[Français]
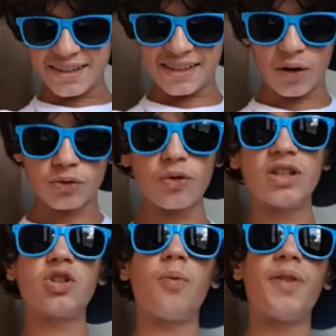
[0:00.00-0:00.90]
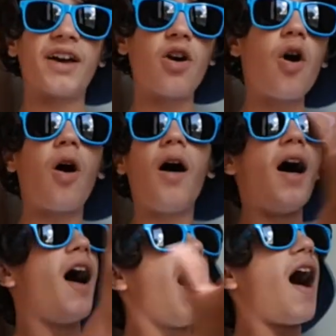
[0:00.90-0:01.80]
c'est entre les jambes, d'accord
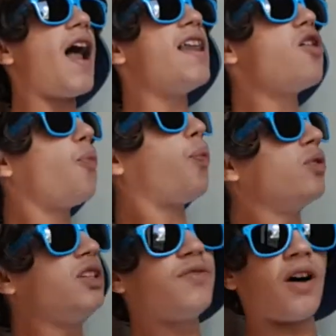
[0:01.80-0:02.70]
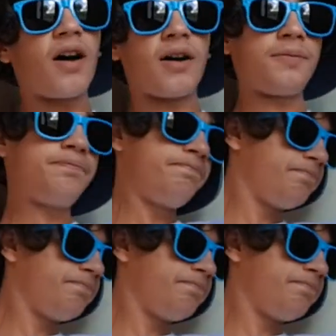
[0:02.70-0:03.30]
Allez hop, on y va